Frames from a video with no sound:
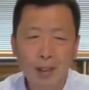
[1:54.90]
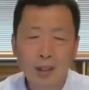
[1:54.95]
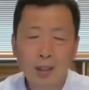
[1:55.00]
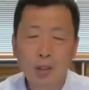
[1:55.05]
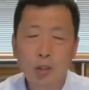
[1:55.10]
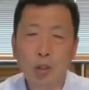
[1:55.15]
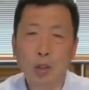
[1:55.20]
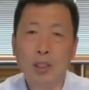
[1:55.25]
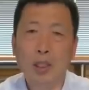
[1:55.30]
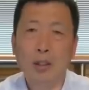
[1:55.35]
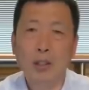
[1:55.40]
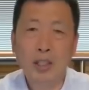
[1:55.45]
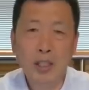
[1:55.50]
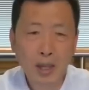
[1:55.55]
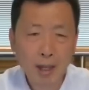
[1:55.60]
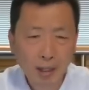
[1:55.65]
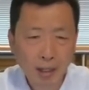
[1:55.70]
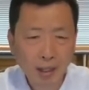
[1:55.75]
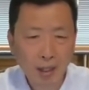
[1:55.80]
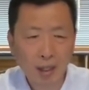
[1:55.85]
说到
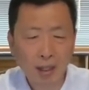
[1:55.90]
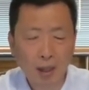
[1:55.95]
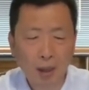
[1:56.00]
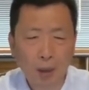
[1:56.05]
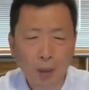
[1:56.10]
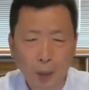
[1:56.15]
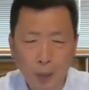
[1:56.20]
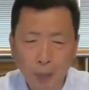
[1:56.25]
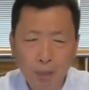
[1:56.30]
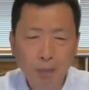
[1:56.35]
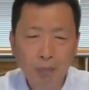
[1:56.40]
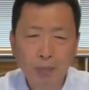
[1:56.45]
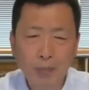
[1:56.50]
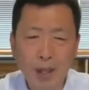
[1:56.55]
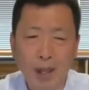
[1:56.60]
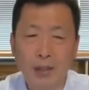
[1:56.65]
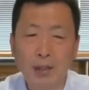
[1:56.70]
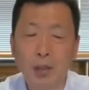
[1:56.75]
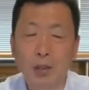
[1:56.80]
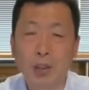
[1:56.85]
监河侯。
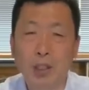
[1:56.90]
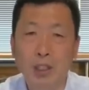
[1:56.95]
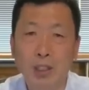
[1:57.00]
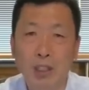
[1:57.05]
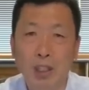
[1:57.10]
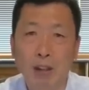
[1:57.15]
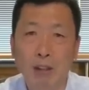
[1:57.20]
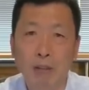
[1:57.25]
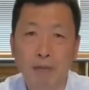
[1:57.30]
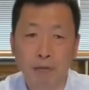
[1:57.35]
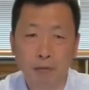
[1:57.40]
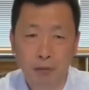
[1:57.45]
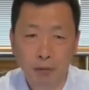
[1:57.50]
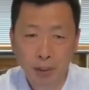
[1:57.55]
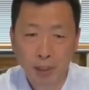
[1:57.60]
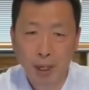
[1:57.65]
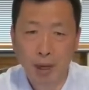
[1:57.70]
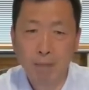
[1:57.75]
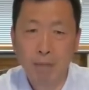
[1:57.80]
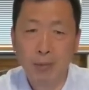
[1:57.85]
那就是政
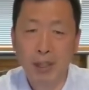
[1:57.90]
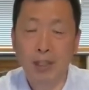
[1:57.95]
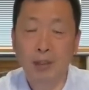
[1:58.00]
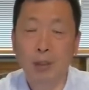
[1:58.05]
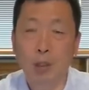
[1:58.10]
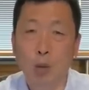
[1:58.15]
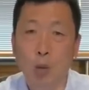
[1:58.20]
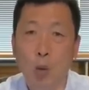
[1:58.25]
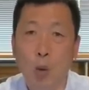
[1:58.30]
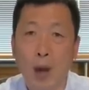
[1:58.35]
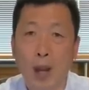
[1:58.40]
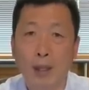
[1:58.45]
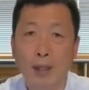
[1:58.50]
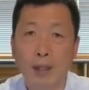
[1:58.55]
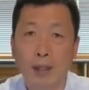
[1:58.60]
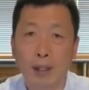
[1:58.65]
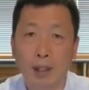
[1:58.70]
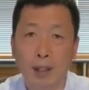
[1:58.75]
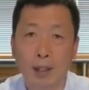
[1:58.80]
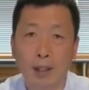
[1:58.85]
府任命的管
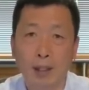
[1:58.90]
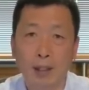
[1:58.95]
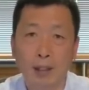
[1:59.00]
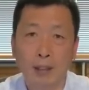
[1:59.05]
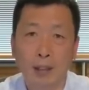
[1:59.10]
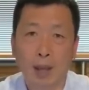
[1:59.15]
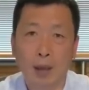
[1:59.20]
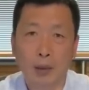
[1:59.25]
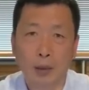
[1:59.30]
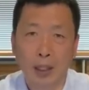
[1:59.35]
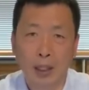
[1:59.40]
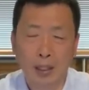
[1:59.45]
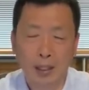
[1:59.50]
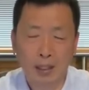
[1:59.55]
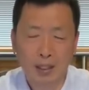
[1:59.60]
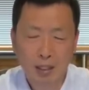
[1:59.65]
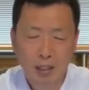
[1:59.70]
理河道的一个